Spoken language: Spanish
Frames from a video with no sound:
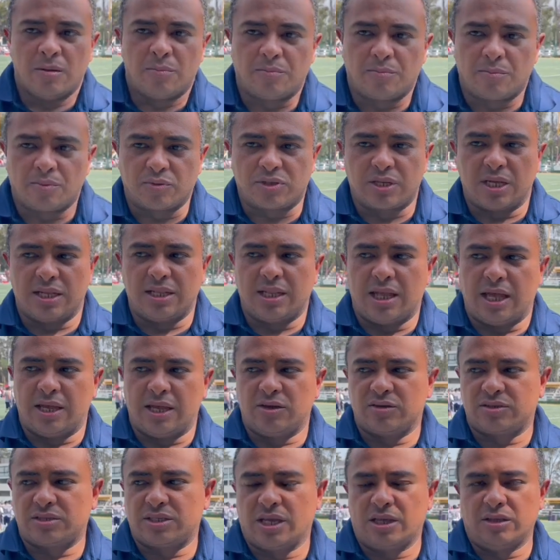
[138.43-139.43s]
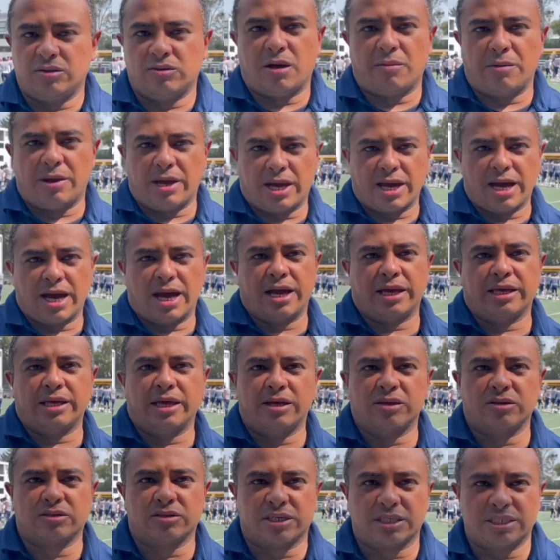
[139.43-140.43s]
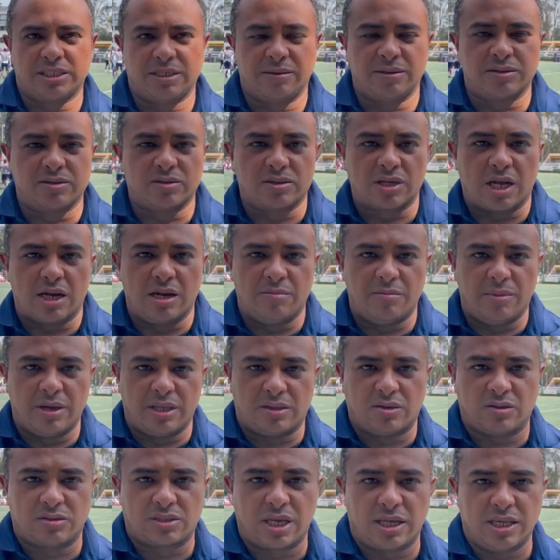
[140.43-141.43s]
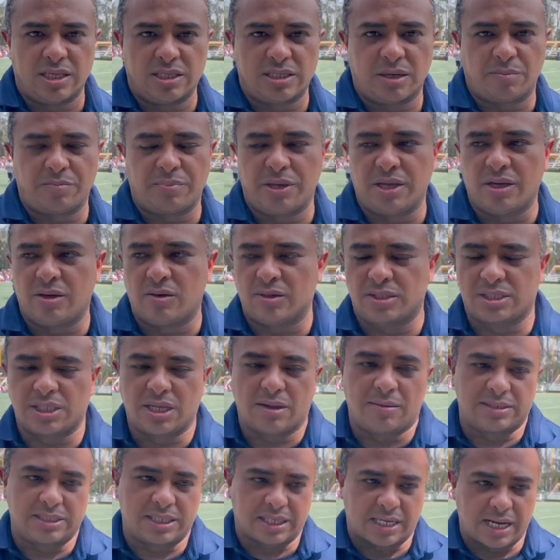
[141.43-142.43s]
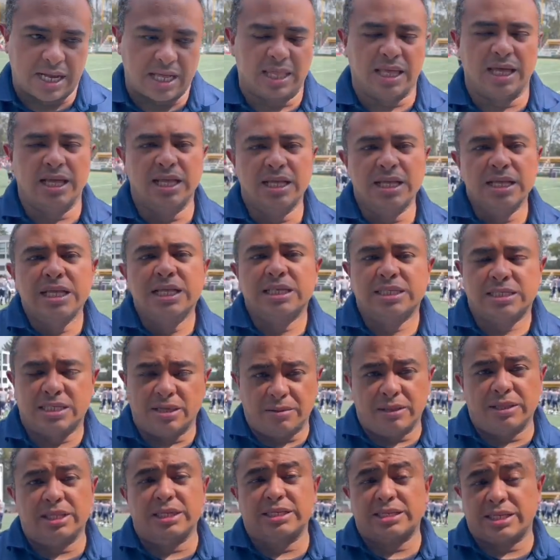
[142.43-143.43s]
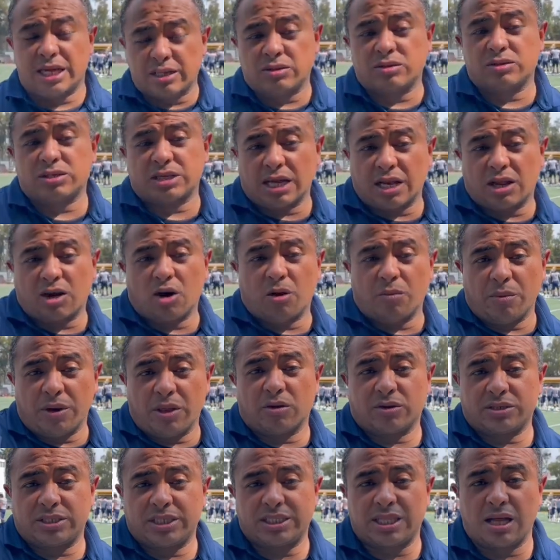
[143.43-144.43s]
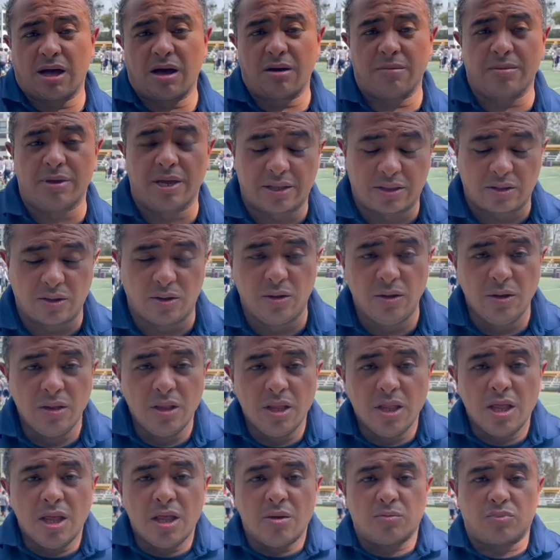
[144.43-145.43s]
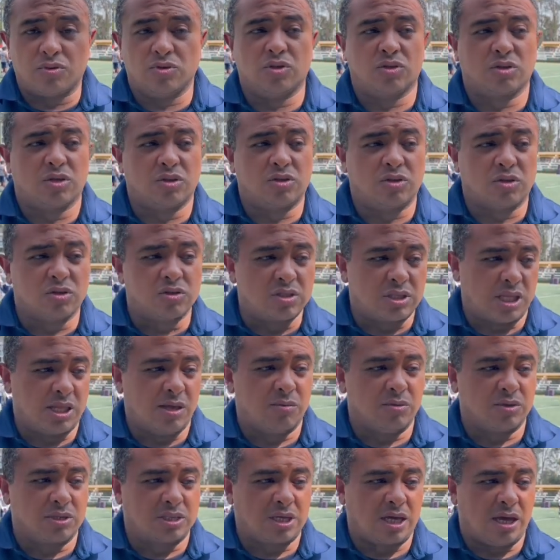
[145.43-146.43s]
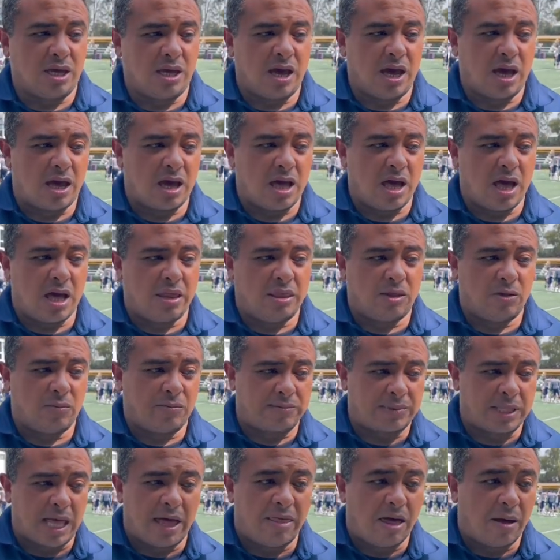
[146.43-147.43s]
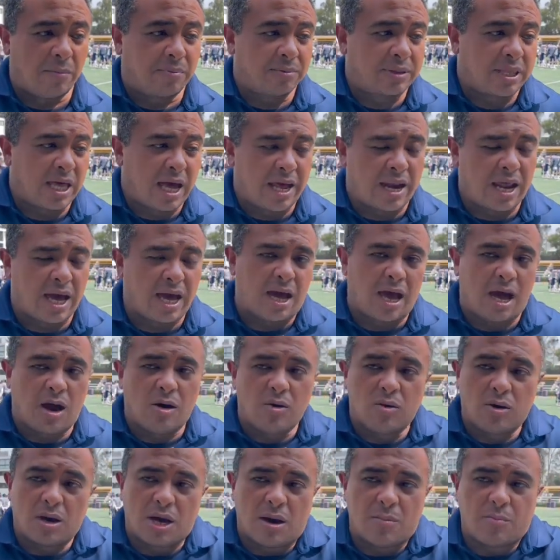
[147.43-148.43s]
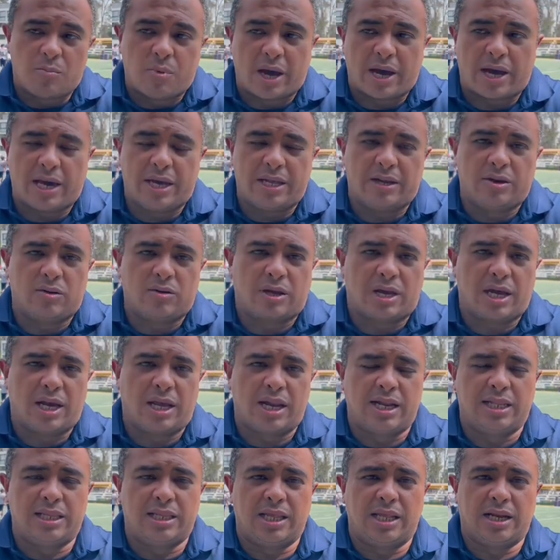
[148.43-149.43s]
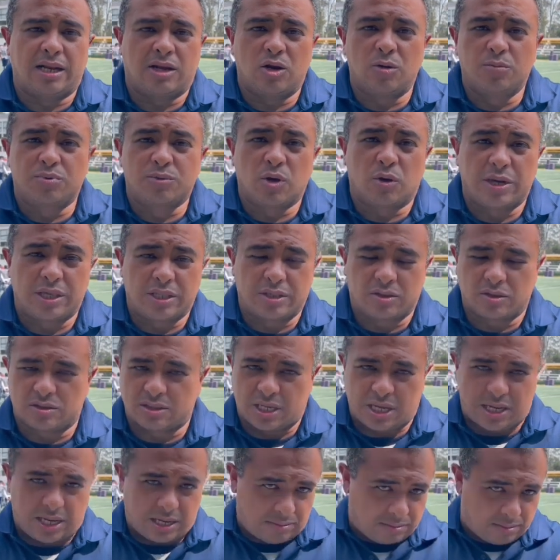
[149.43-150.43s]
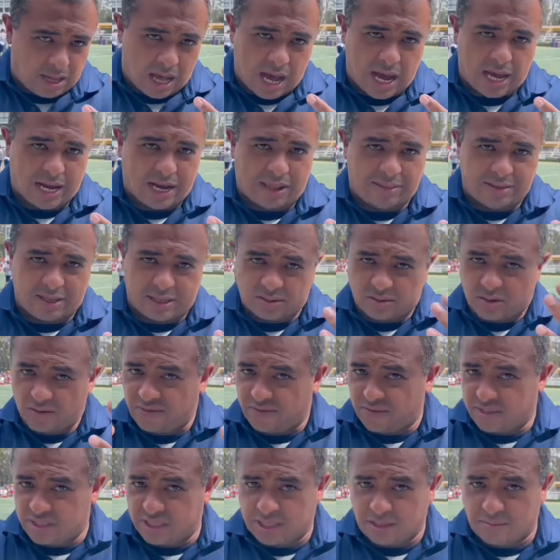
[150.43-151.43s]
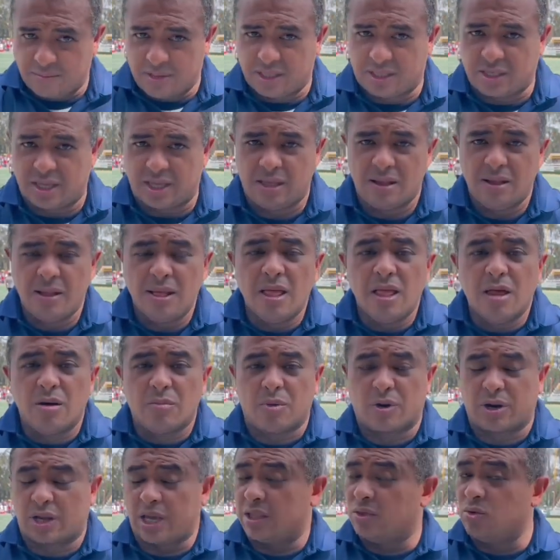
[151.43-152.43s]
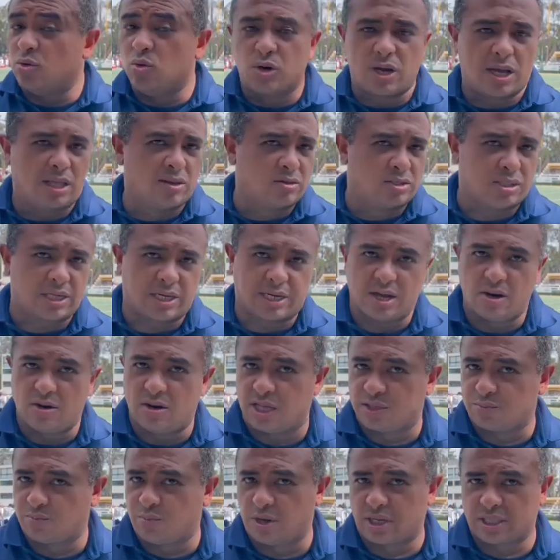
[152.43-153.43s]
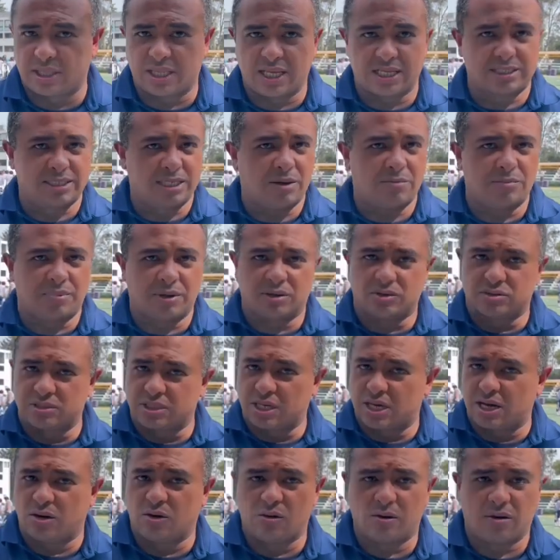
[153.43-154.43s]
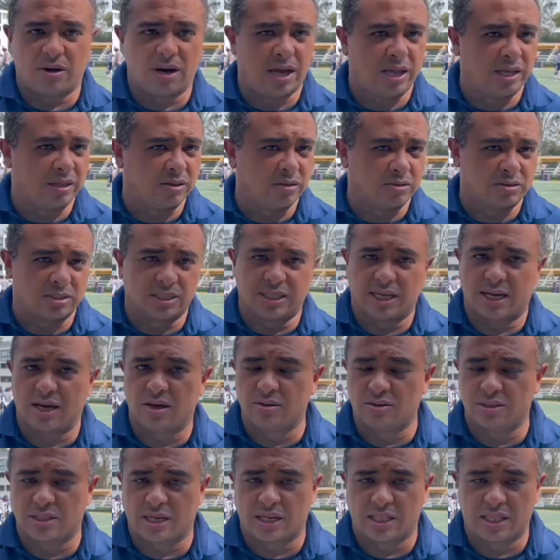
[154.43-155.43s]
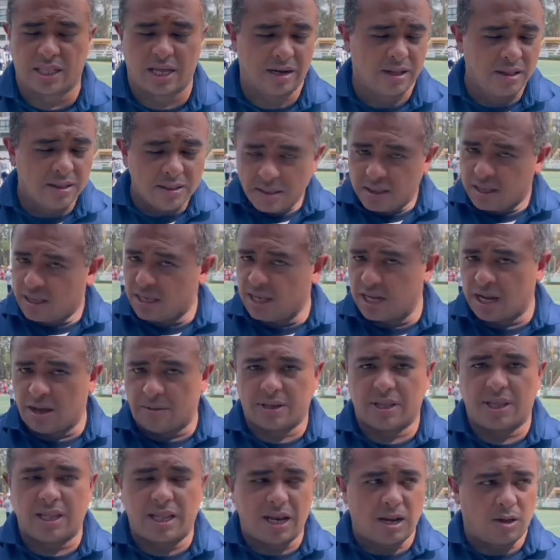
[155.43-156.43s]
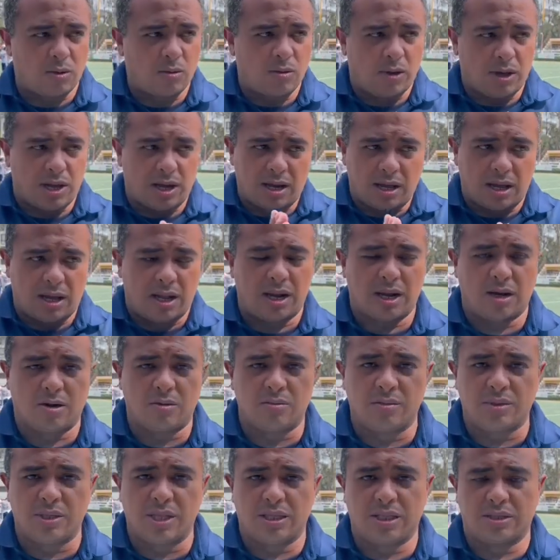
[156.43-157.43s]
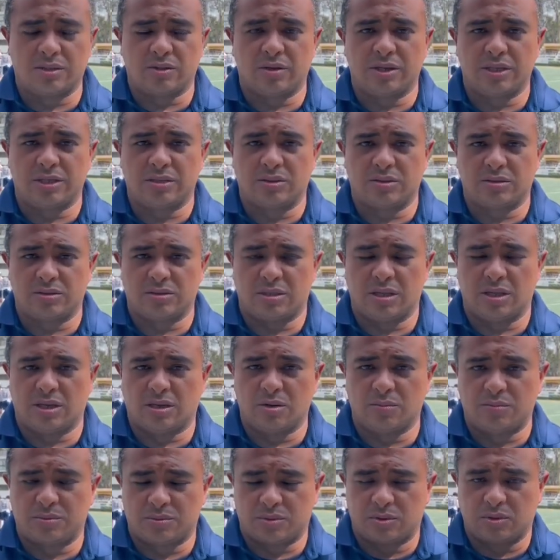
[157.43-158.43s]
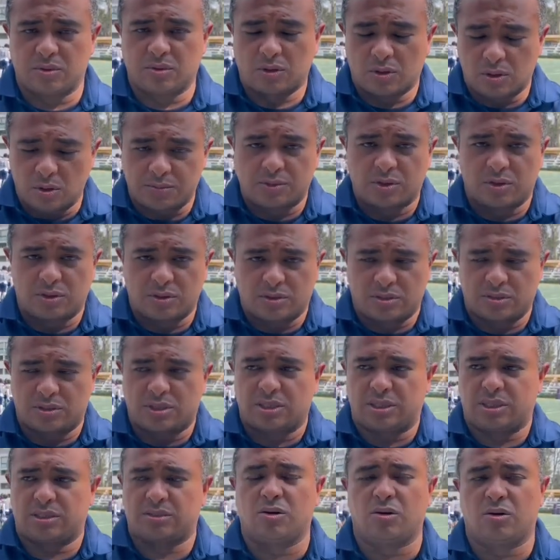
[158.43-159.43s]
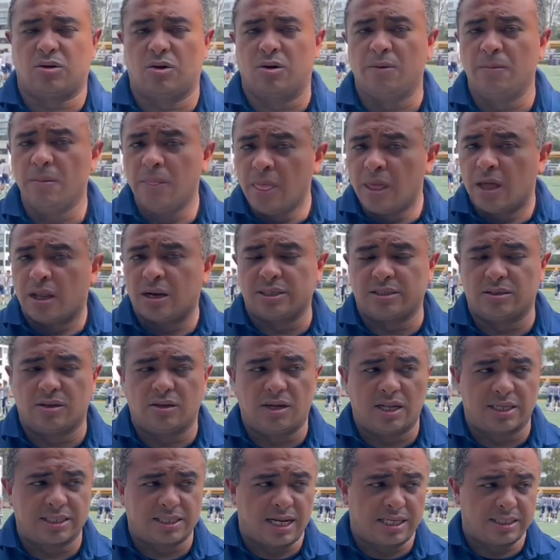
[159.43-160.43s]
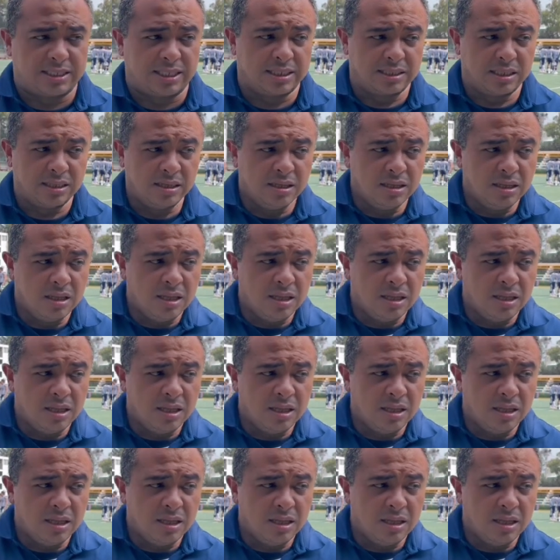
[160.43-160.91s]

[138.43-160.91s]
pues ellos tienen una beca y ellos reciben sus alimentos ahí en Chapingo, estaba cerrada. Si bien es cierto es que el comedor sí estaba abierto, pues nosotros teníamos que adaptar a, un campo ajeno que era el del Club Toritos, que agradezco infinitamente porque nunca nos cerraron las puertas, siempre nos dejaron jugar ahí, nos han dejado entrenar y la verdad a la cual a la comunidad de Toritos, del Club, Toritos de Texcoco, les doy las gracias.